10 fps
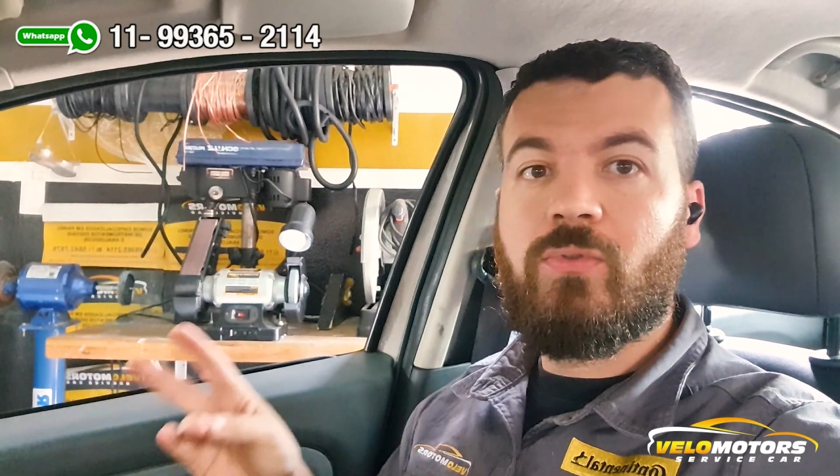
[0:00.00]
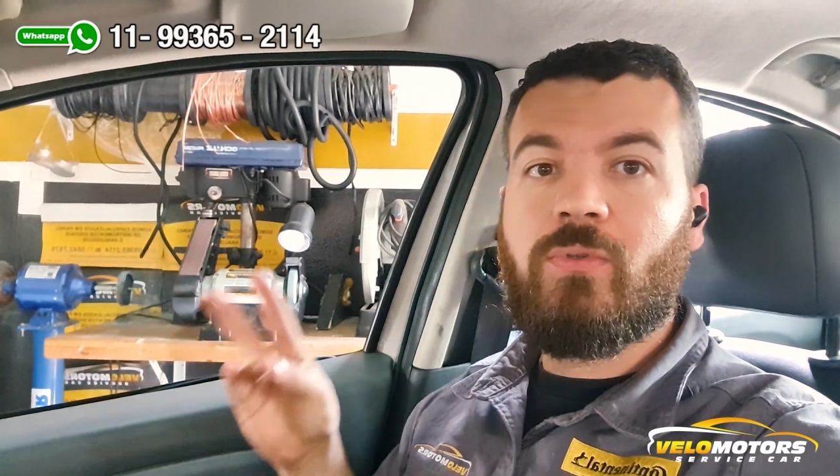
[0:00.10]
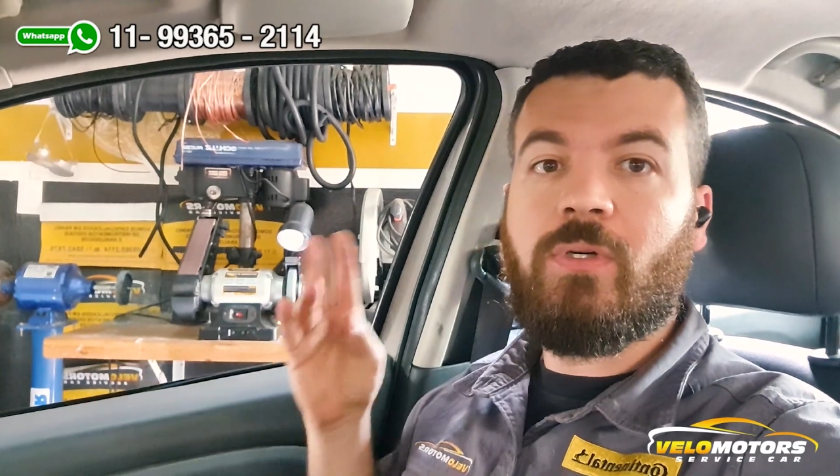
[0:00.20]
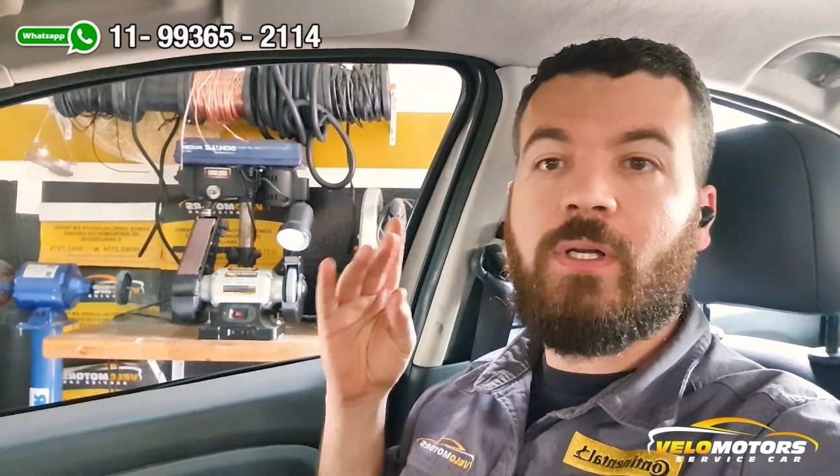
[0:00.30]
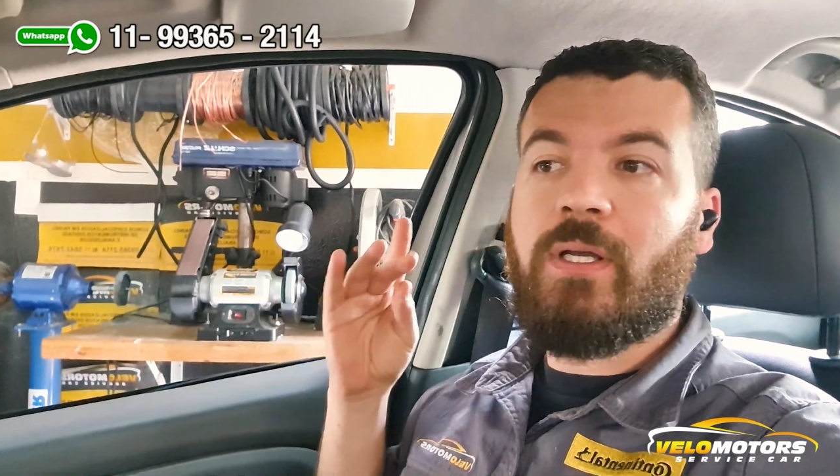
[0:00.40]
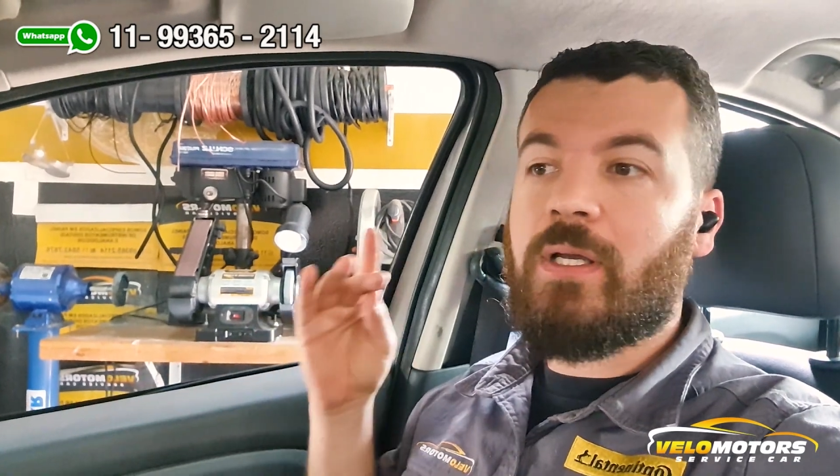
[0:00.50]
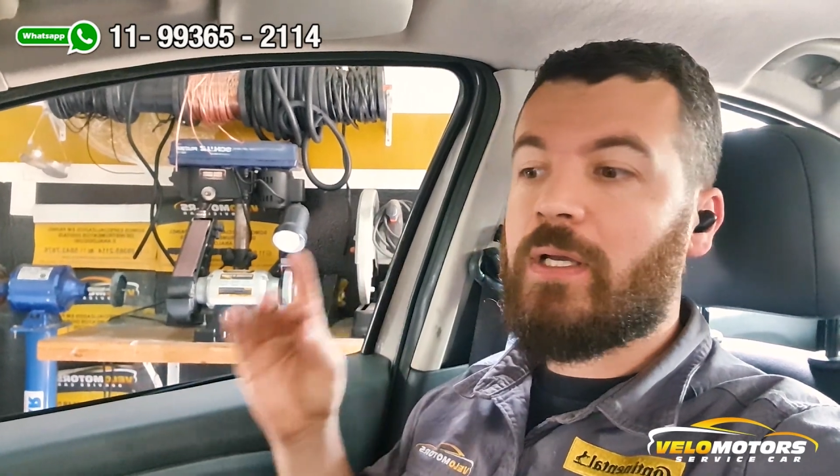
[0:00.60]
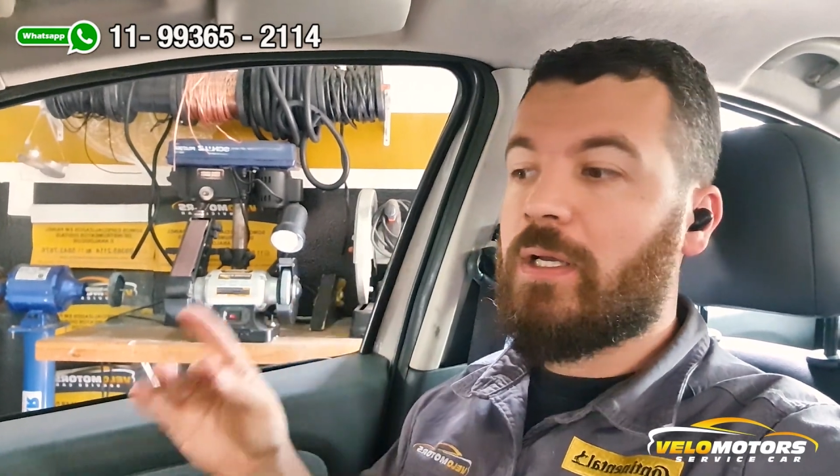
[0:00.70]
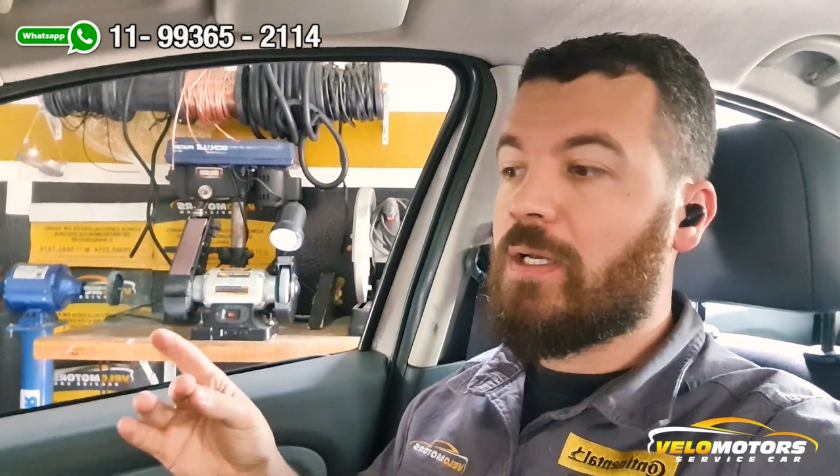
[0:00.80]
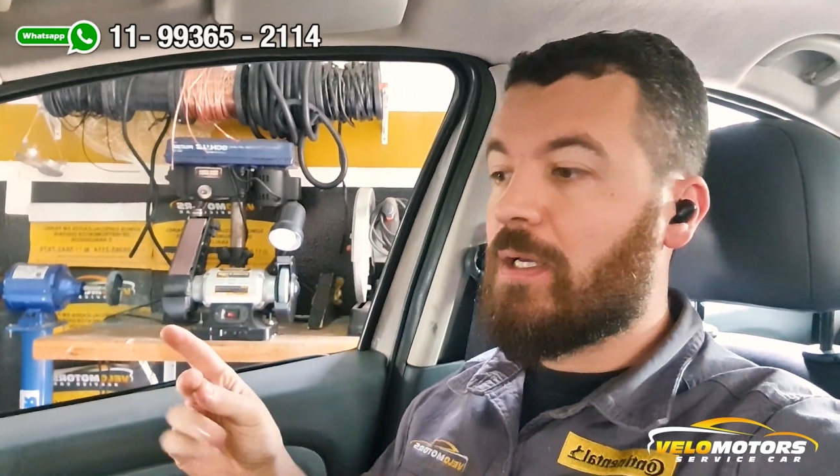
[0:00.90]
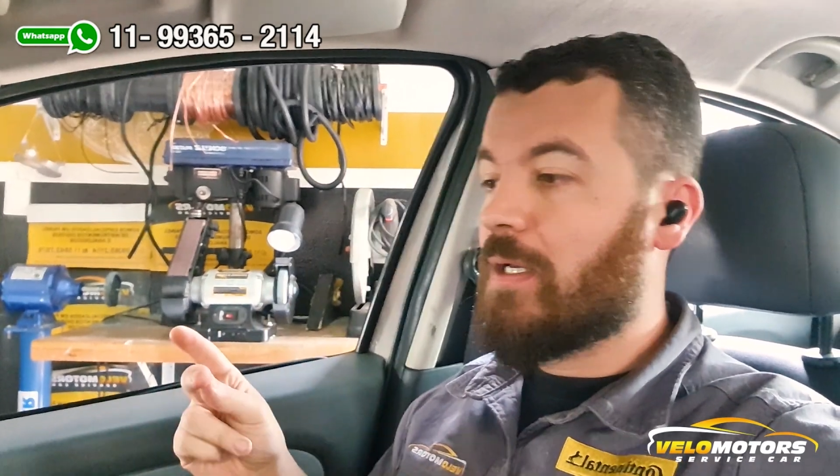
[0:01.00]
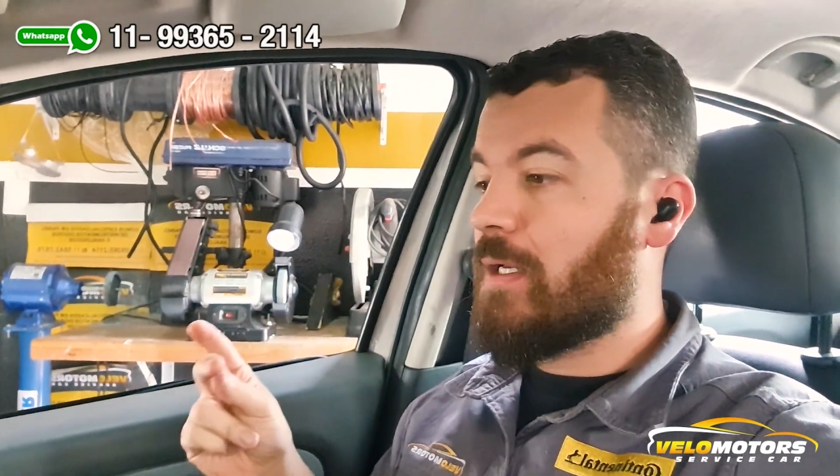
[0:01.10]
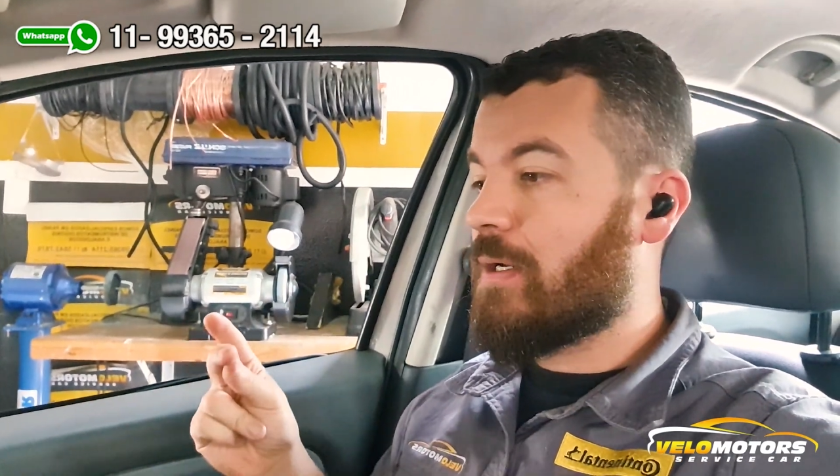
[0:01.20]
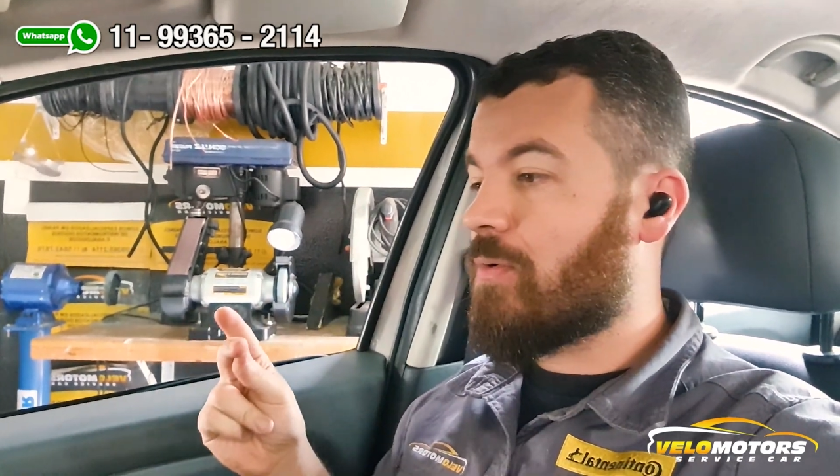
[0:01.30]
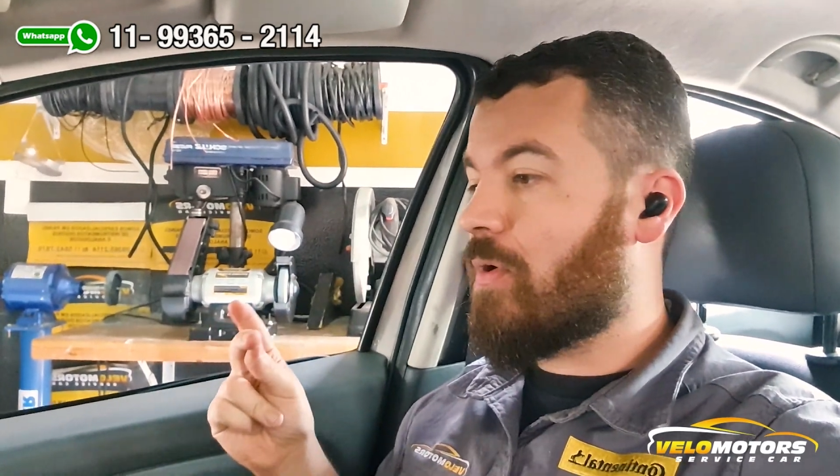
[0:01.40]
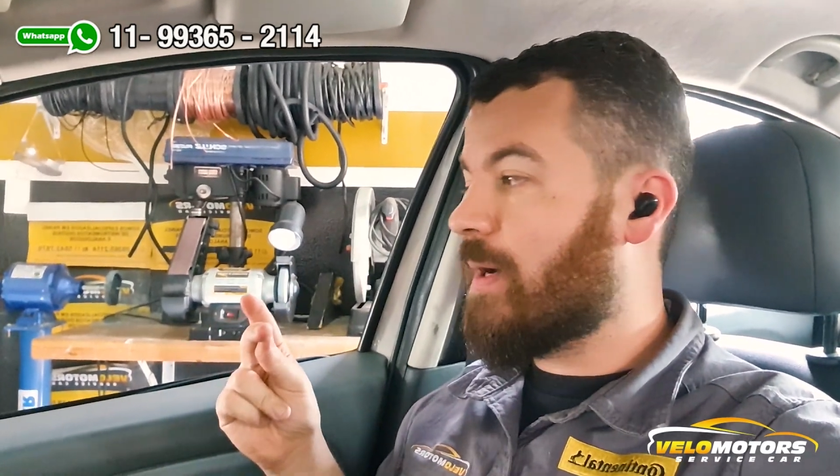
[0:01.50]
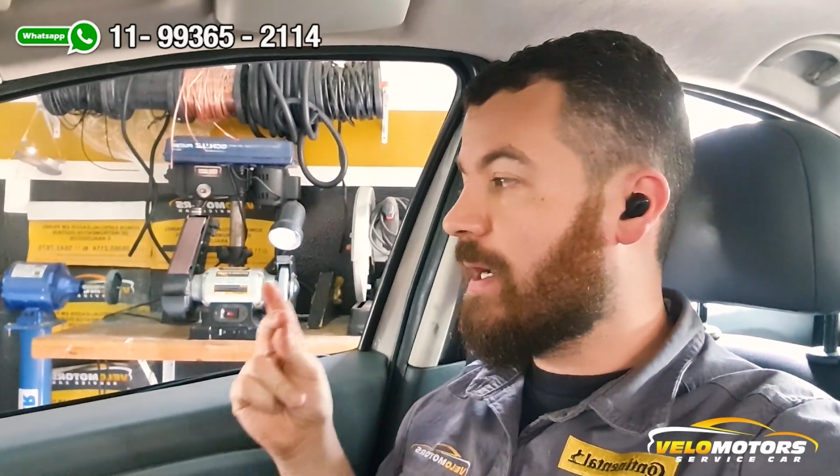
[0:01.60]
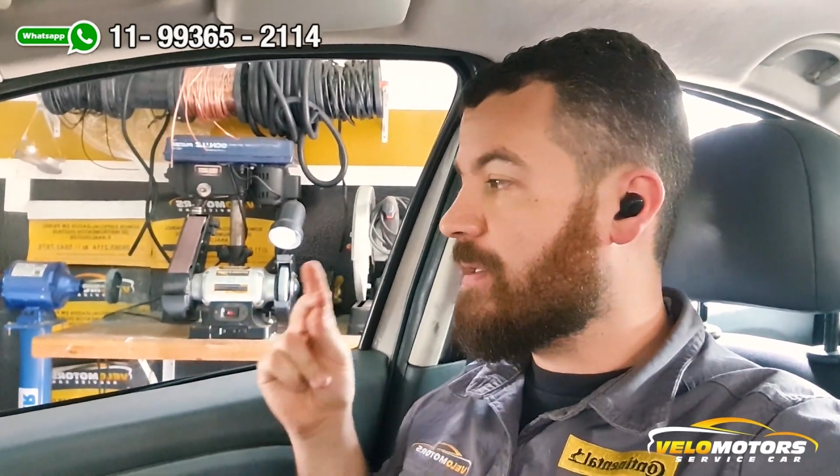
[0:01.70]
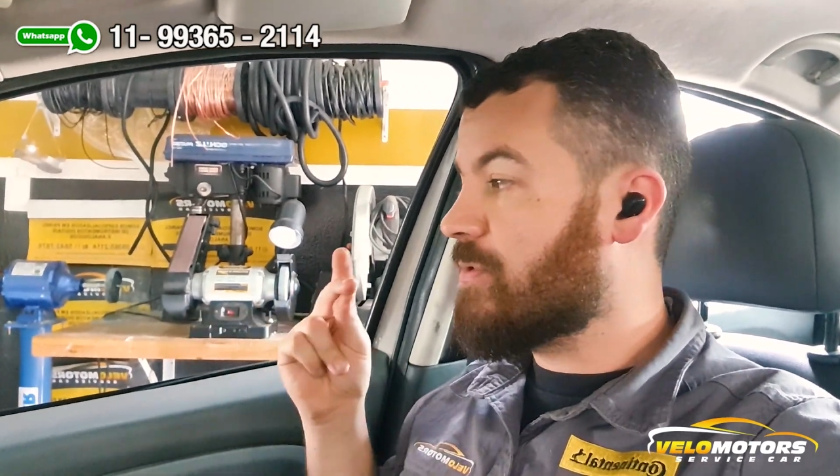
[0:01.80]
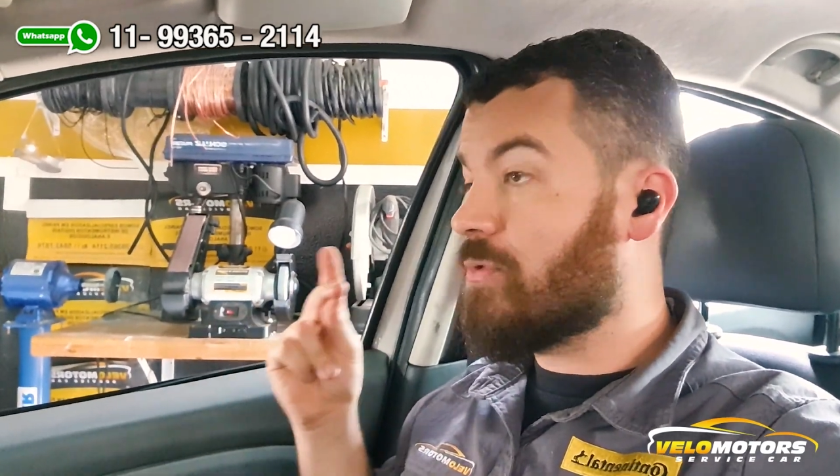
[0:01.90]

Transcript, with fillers: uh, qual mais?